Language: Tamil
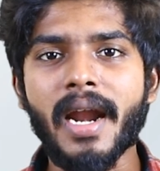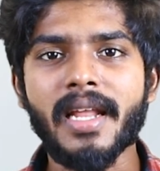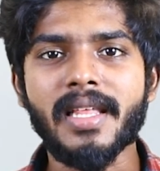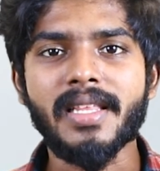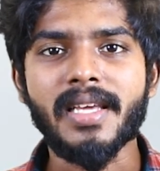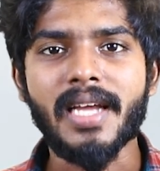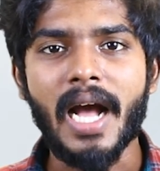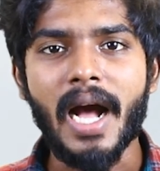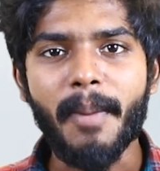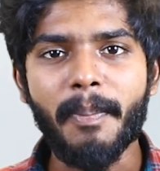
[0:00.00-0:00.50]

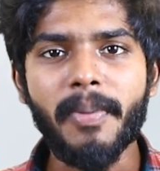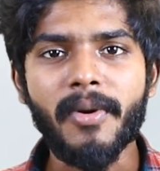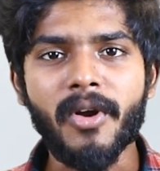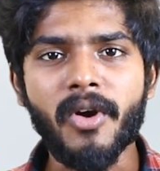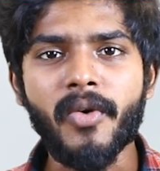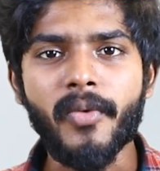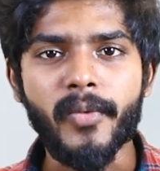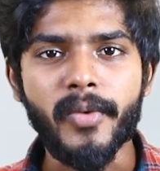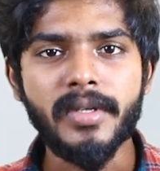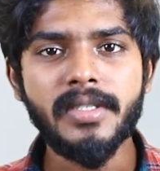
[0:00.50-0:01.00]
ஆனதுக்கு அப்புறம்
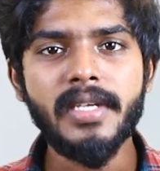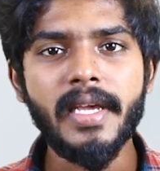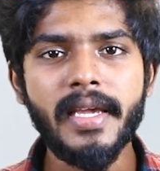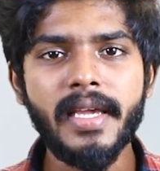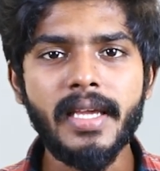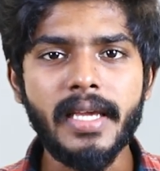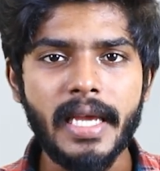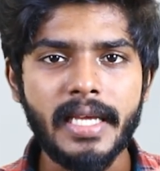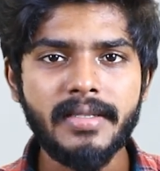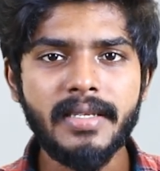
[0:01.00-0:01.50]
விஜய்
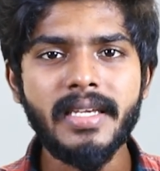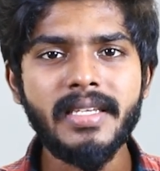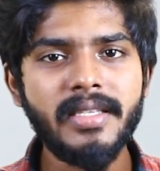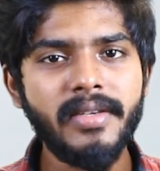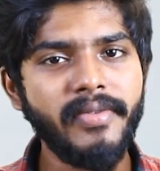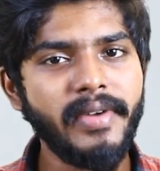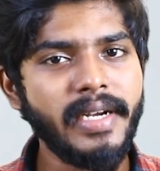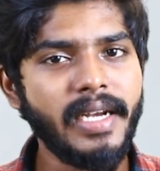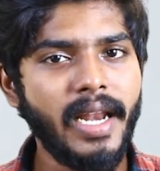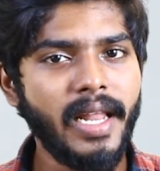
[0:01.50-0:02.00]
எஸ்ஐசி
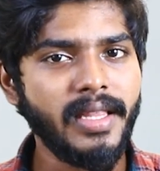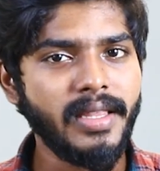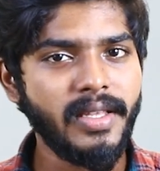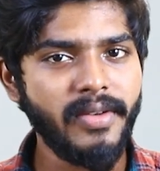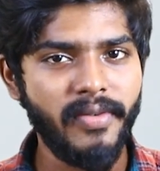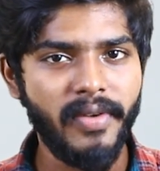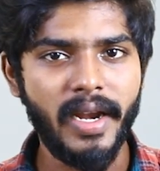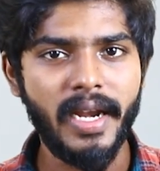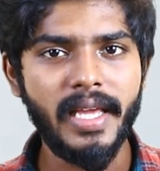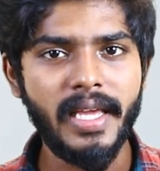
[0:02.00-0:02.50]
வீட்டிலேருந்து
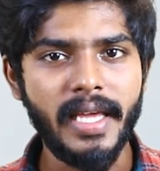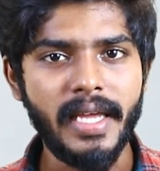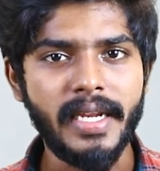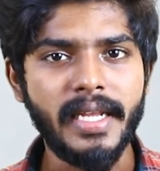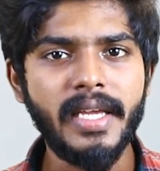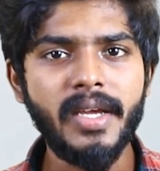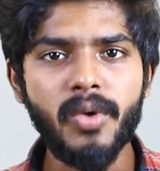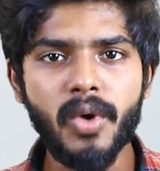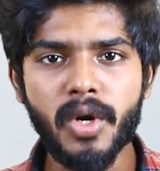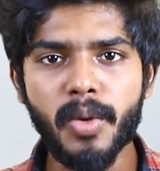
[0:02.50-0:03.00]

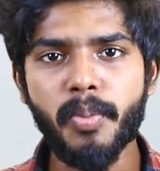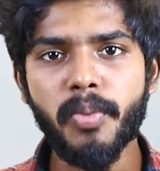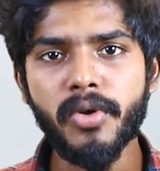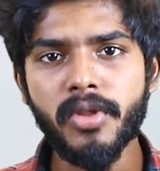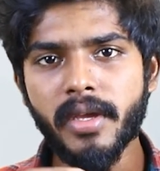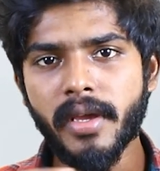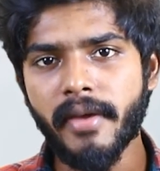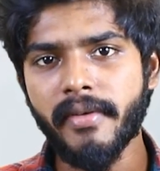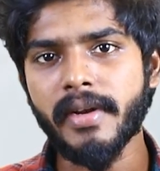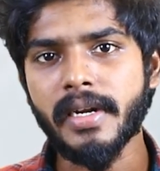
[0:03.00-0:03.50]
வெளியேறி ஒரு
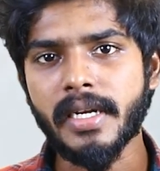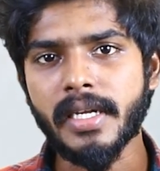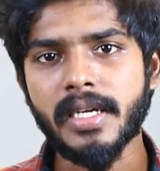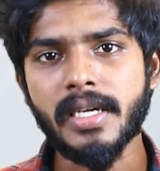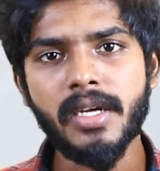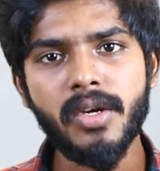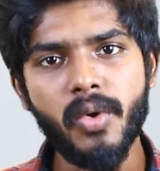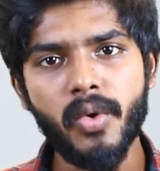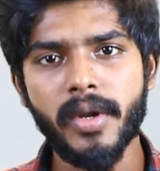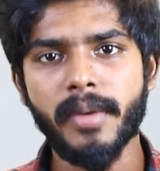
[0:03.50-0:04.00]
புதிய
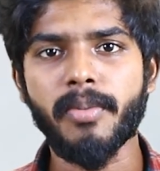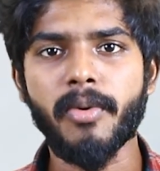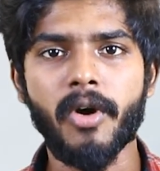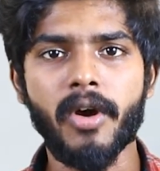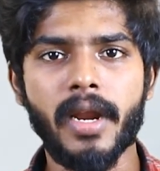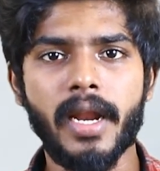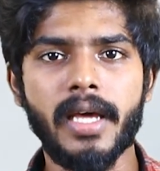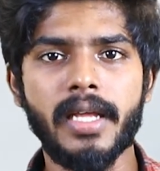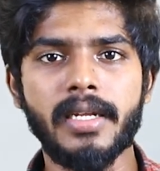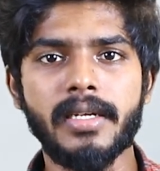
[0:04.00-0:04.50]
வீட்டுக்கு குடி
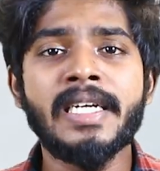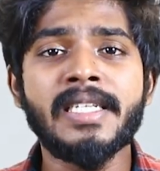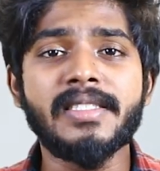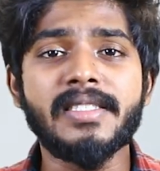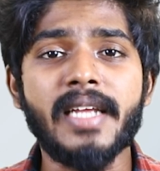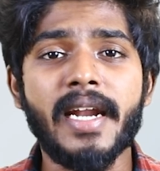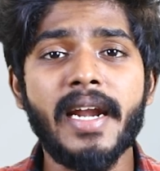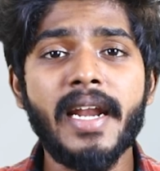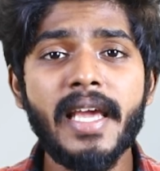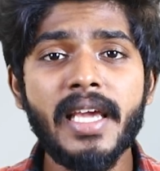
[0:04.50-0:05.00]
போகிறாரு
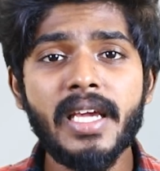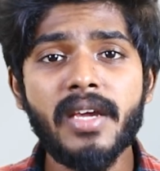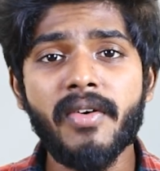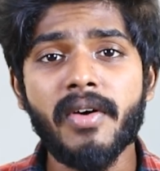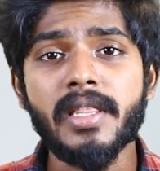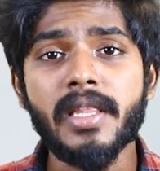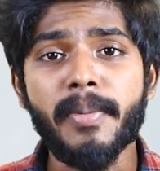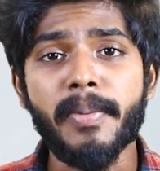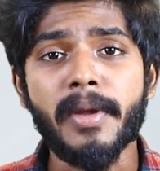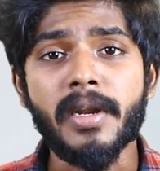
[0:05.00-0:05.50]
சென்னைக்கு
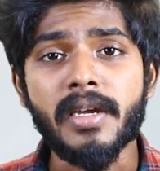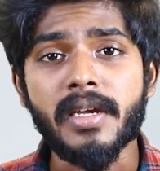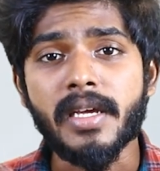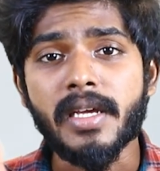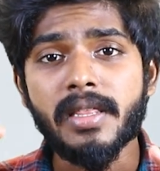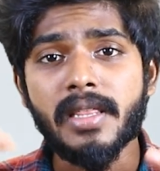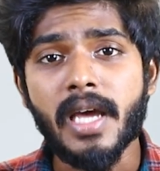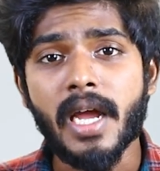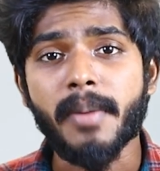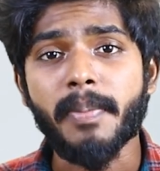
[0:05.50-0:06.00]
வந்த பிறகு
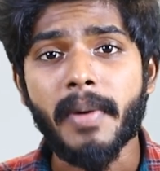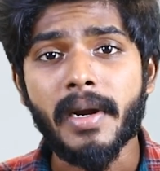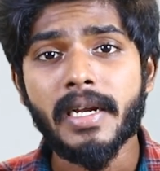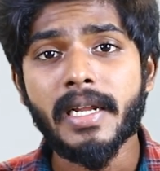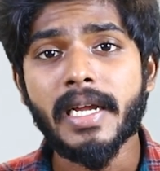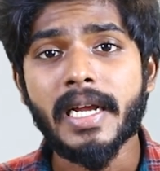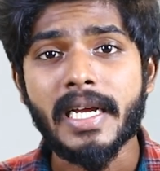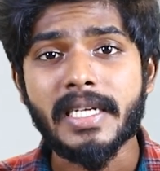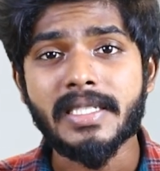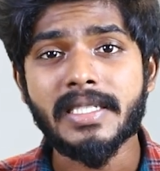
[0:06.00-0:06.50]
தான் பட்ட
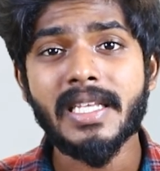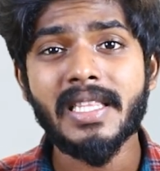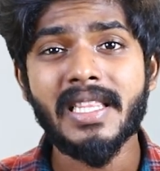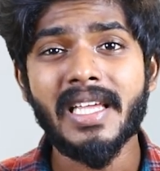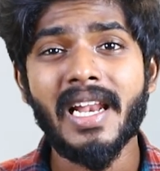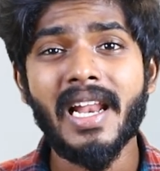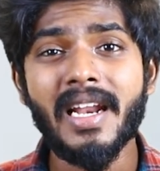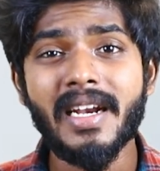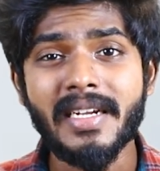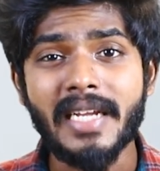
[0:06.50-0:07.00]

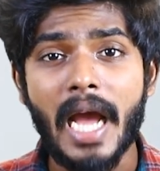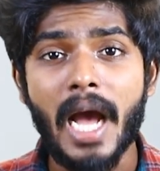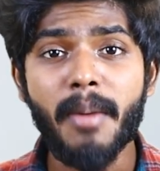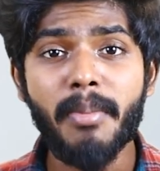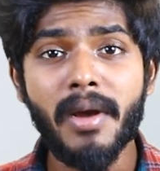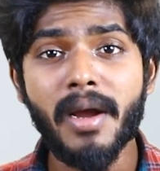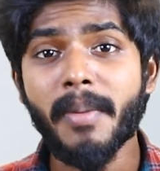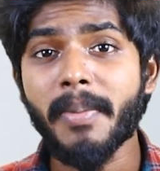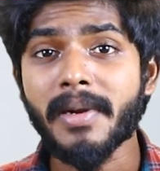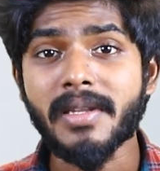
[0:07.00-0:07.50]
கஷ்டத்தையெல்லாம்
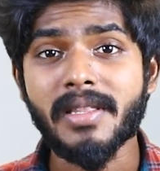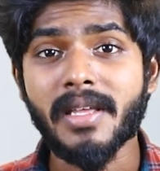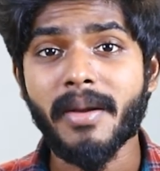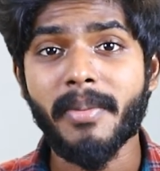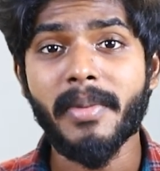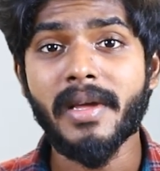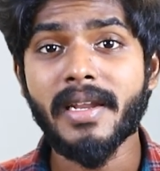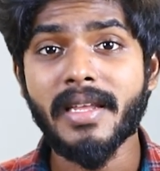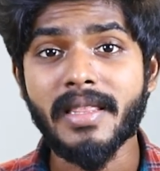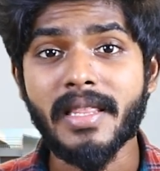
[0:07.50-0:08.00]
ஞாபகப்படுத்துகிற
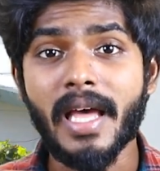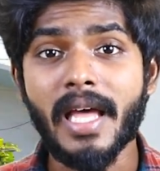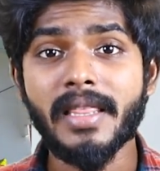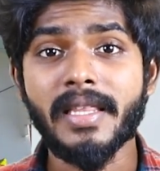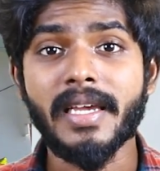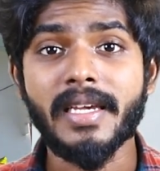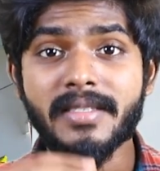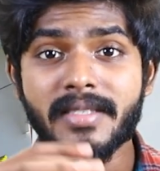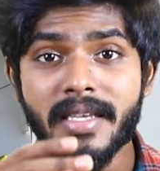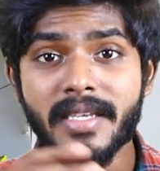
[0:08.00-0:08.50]
மாதிரி இருந்த
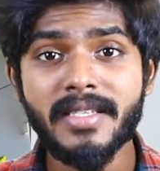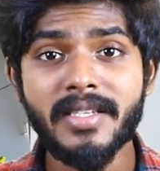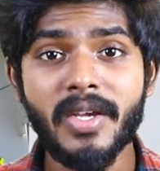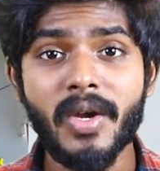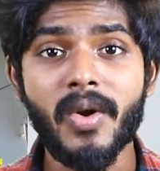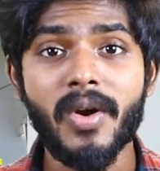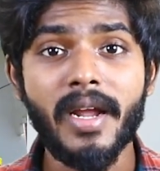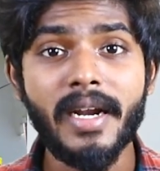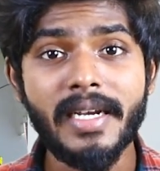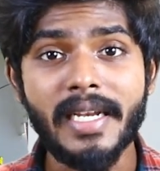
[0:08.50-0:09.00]
அந்த
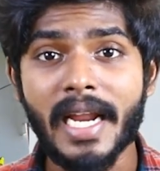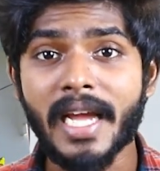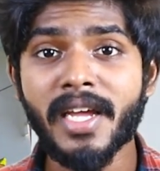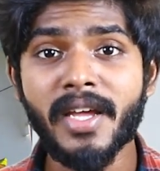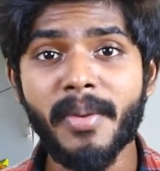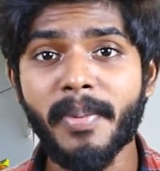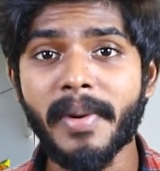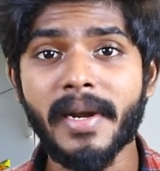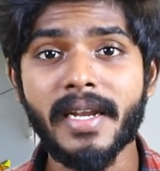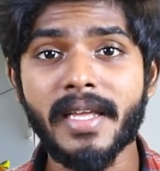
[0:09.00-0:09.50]
எஸ்ஐசியோட
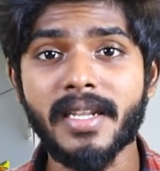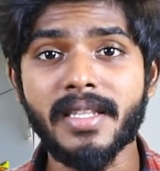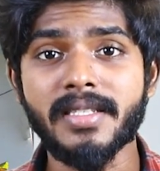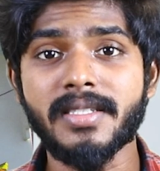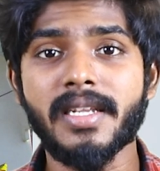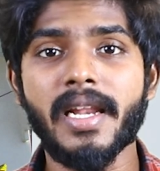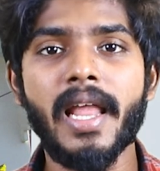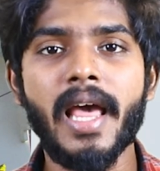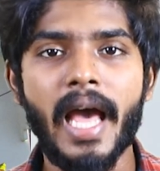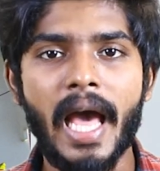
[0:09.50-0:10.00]
ட்ரங்க் பெட்டி
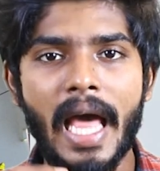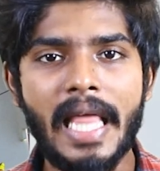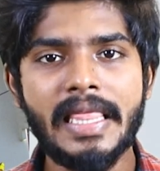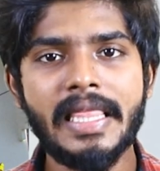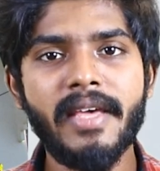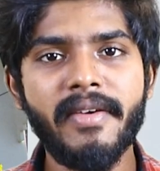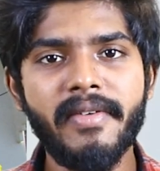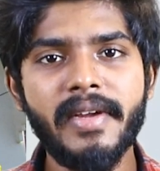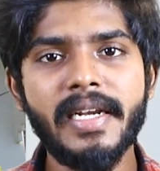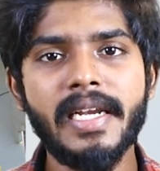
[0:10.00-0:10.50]
இருந்துச்சுல
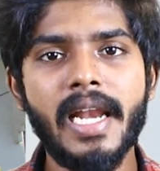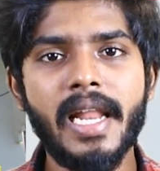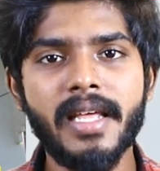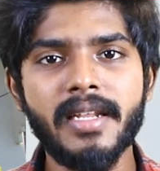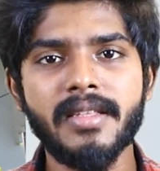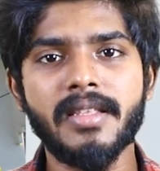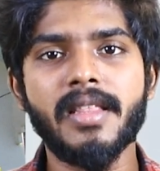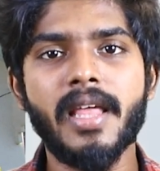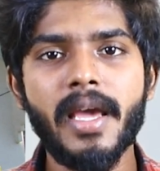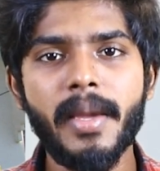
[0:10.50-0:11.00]
அந்த வீட்டில்
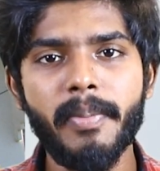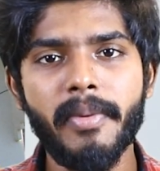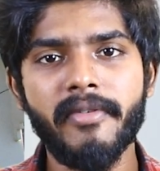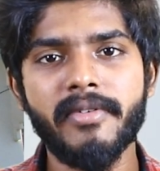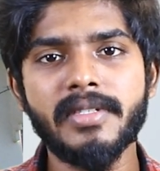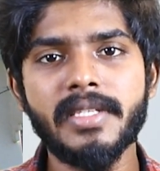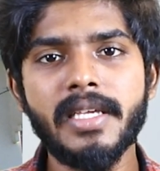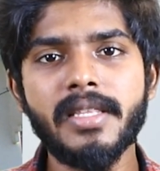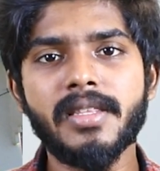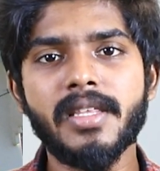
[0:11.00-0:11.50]
இருந்து தான் இப்போ
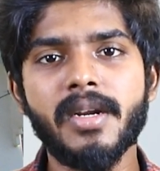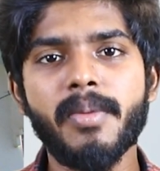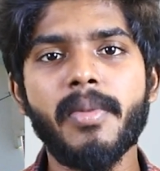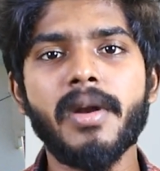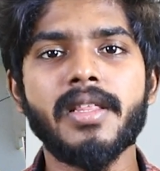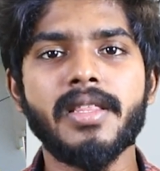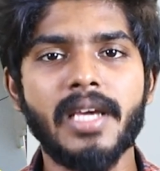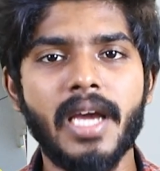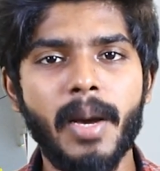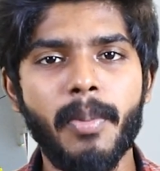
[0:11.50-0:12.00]
விஜய்
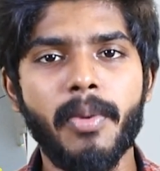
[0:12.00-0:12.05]
திருமணத்துக்கு